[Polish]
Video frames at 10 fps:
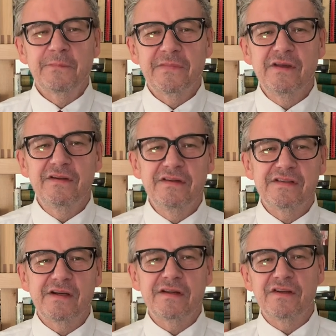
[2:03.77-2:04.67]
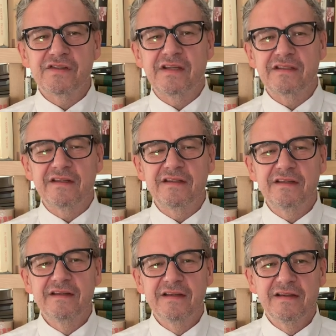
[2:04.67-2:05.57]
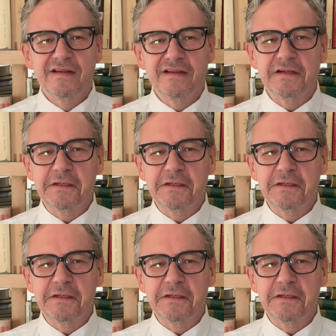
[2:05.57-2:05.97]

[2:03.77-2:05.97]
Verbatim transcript: No i cała reszta tej e,